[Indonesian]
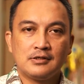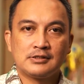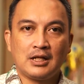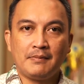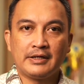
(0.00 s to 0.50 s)

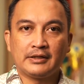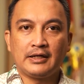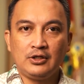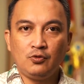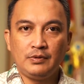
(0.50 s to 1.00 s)
Selama
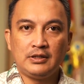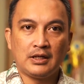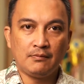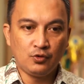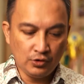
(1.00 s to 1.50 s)
kita hidup di
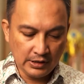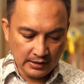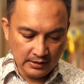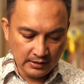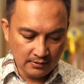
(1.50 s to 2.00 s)
dalam dunia
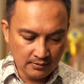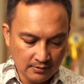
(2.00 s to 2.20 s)
ini,